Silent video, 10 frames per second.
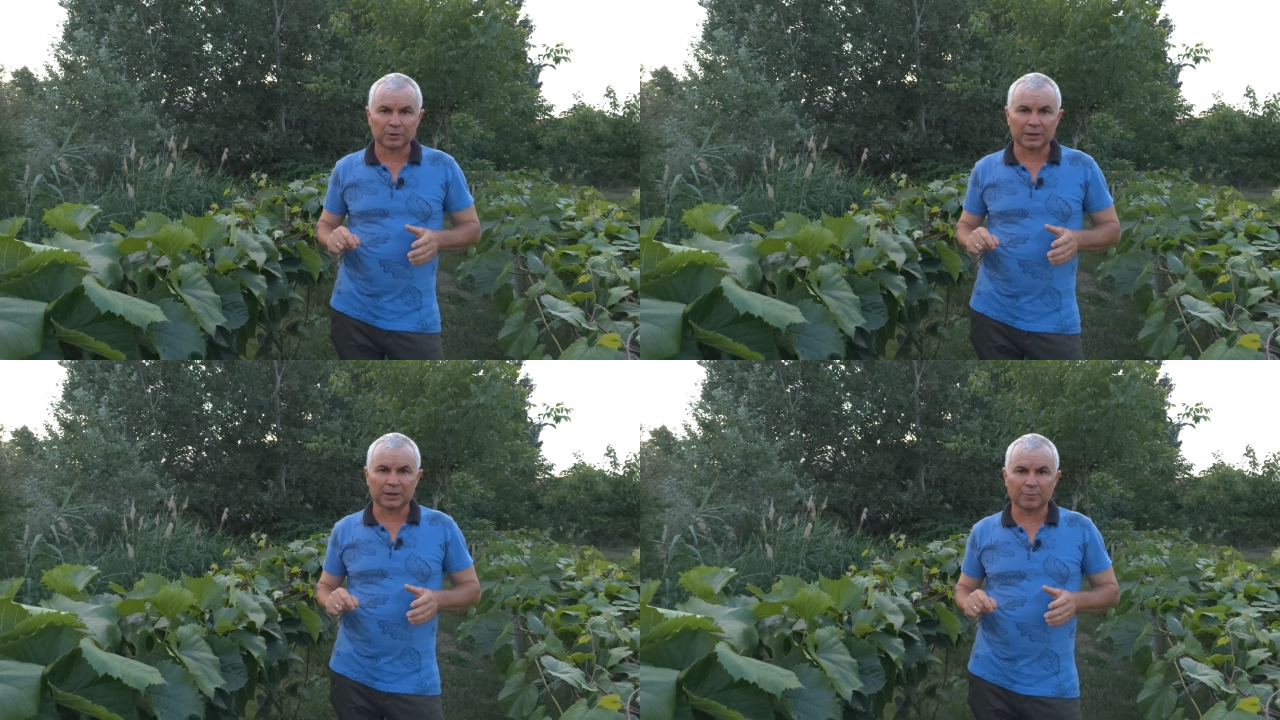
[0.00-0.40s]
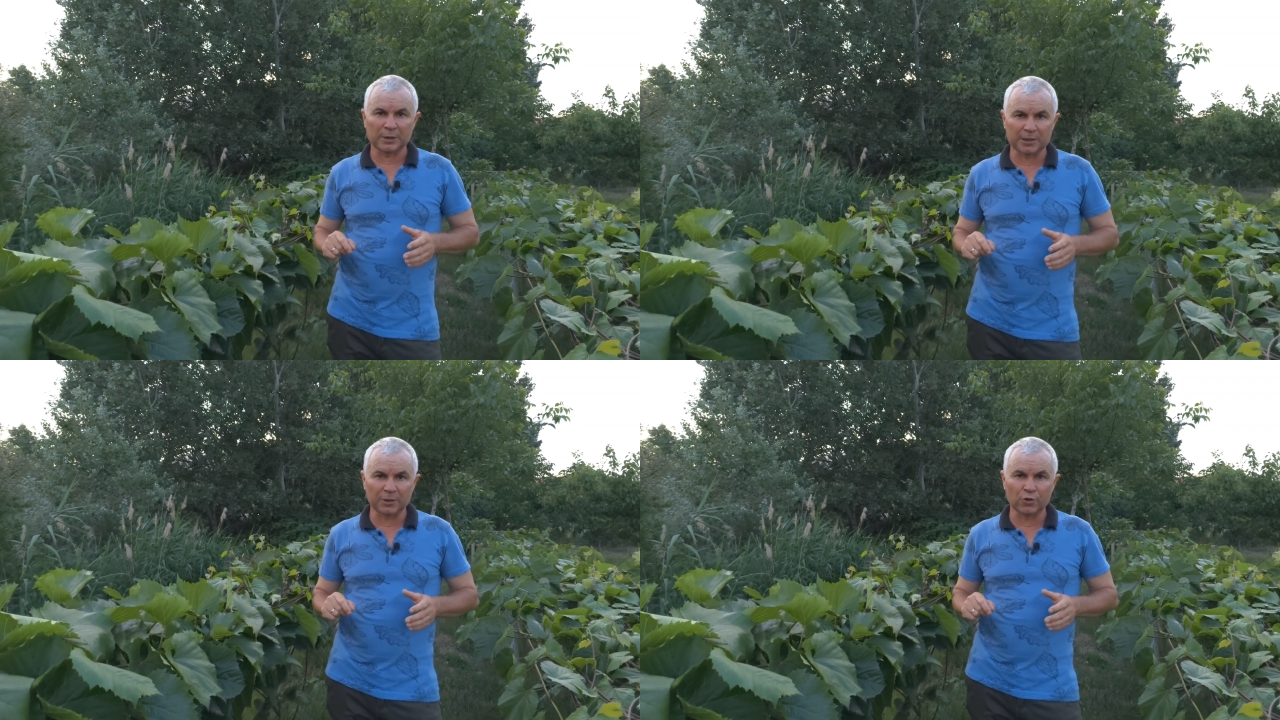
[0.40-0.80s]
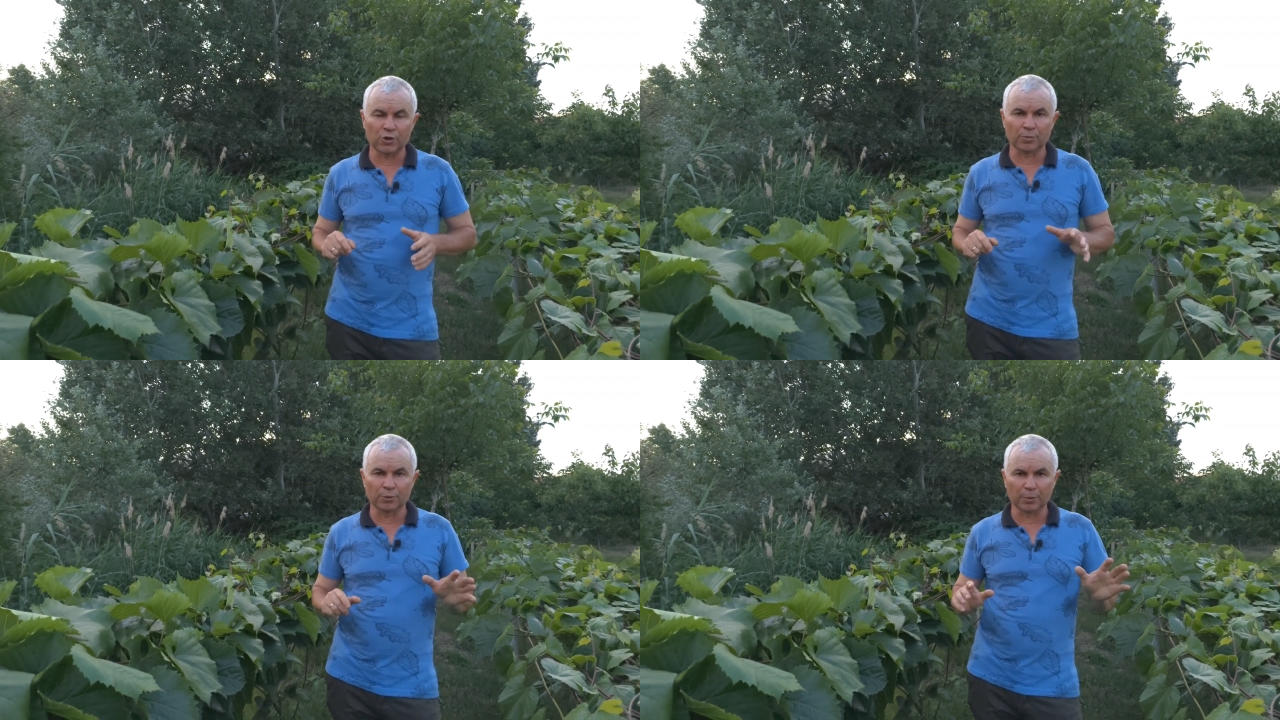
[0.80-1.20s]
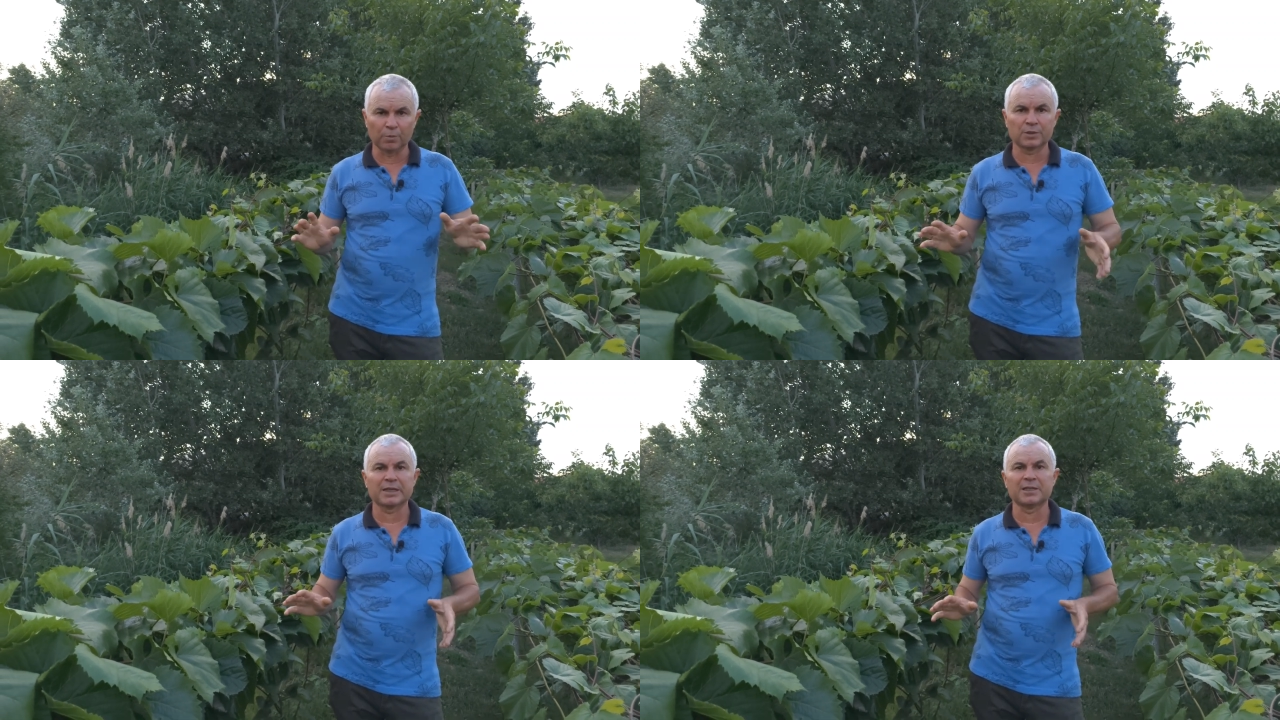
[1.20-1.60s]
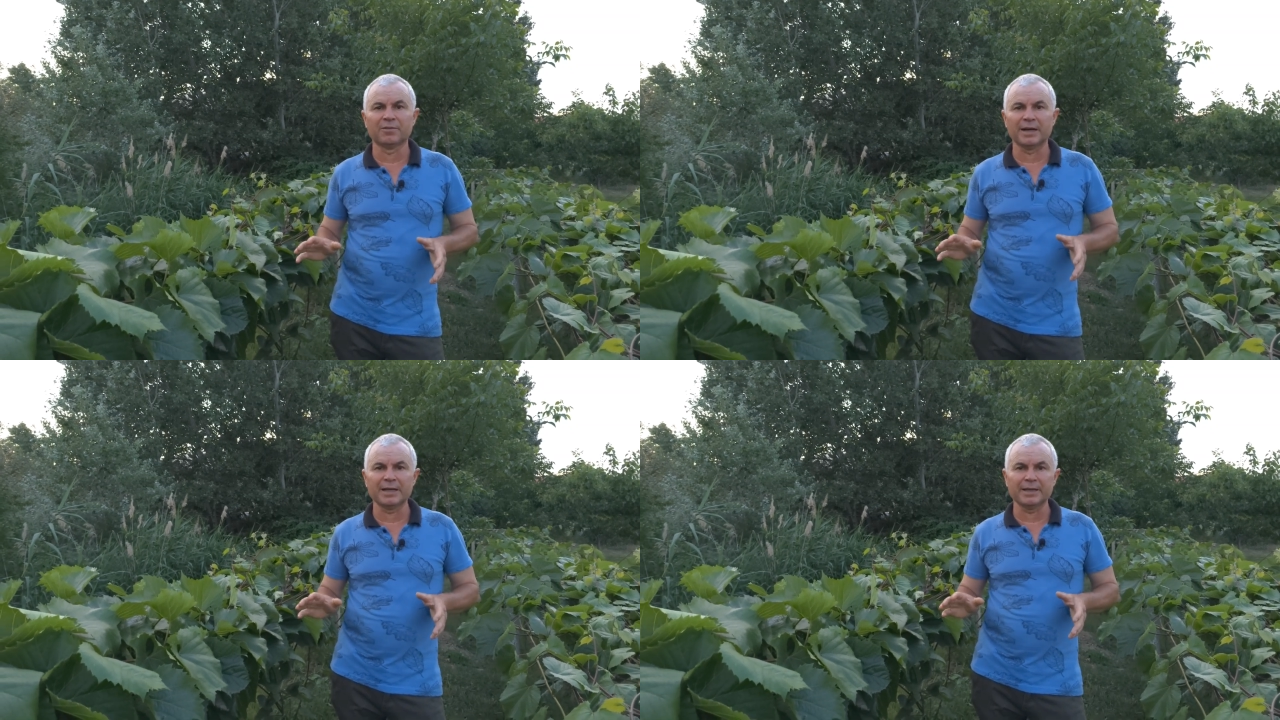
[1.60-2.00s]
а, в последующем при
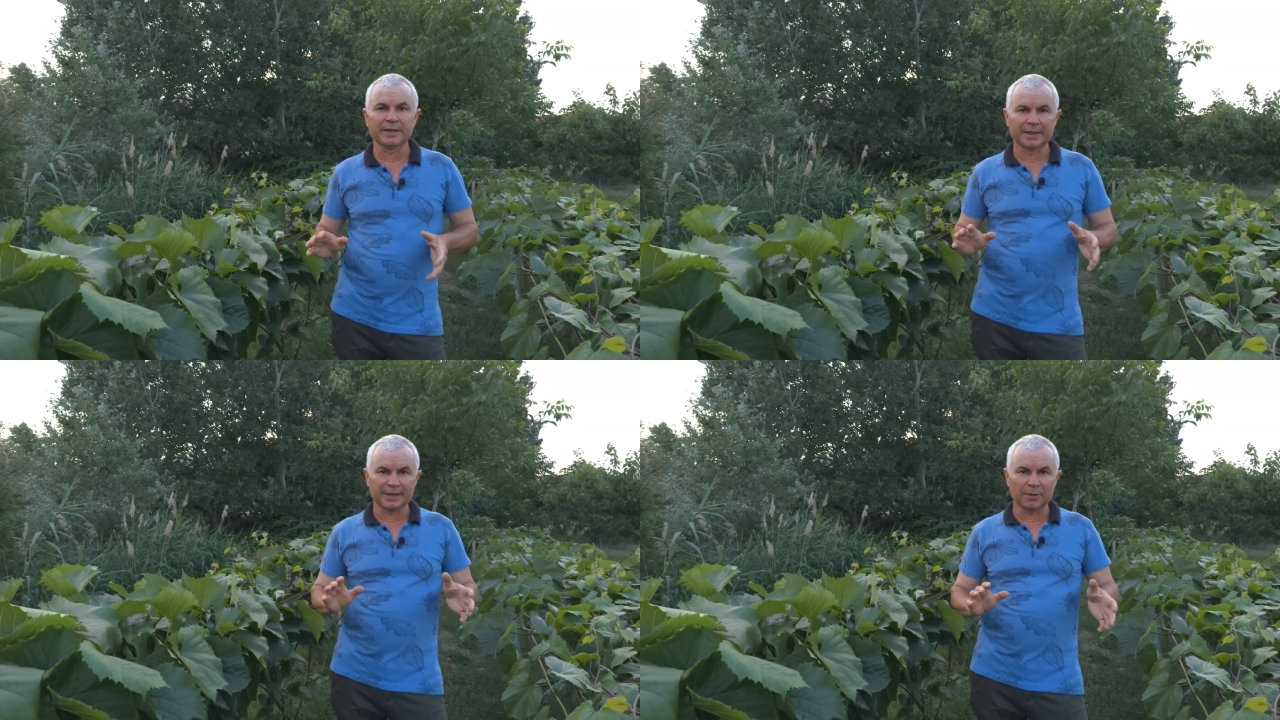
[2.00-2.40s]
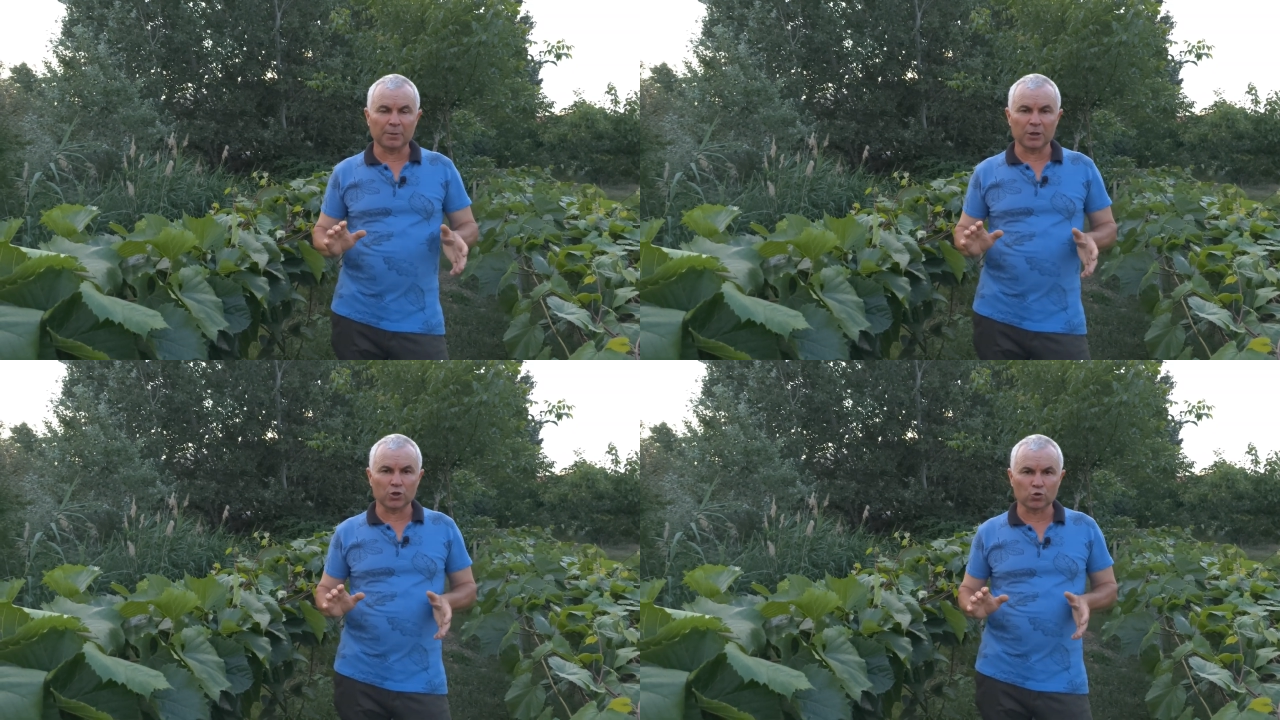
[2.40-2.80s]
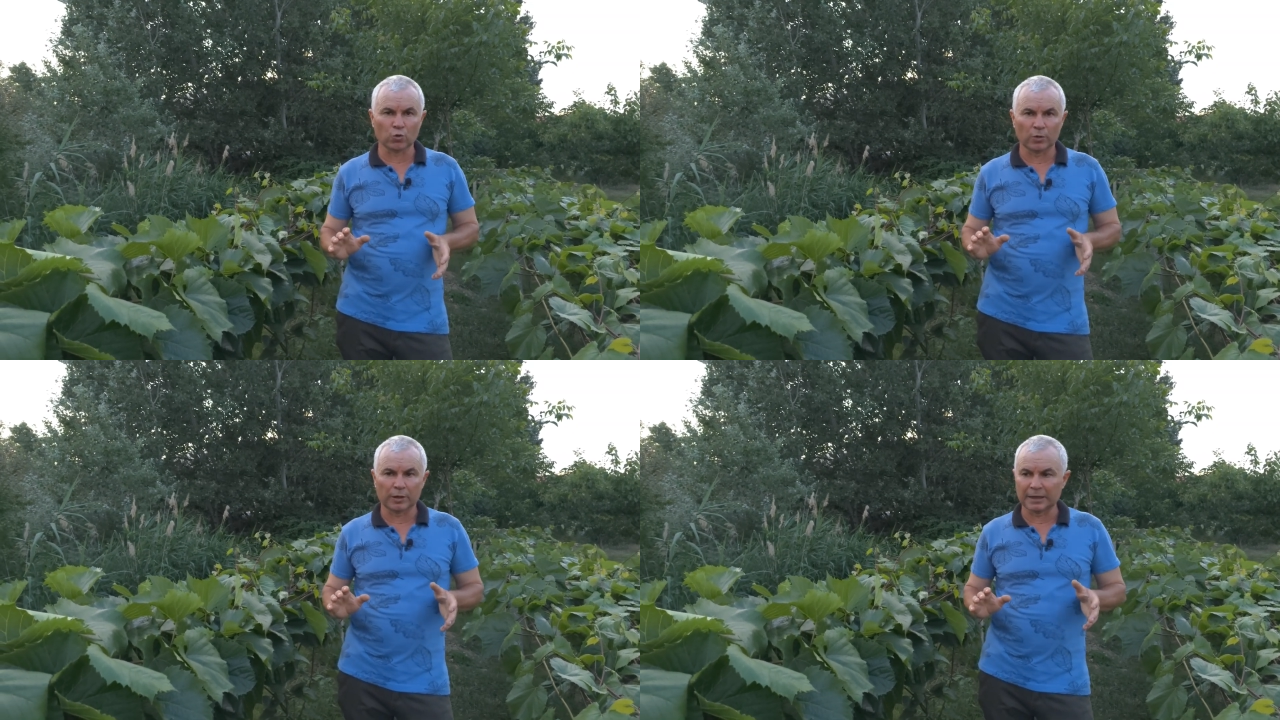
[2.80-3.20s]
созревании я покажу,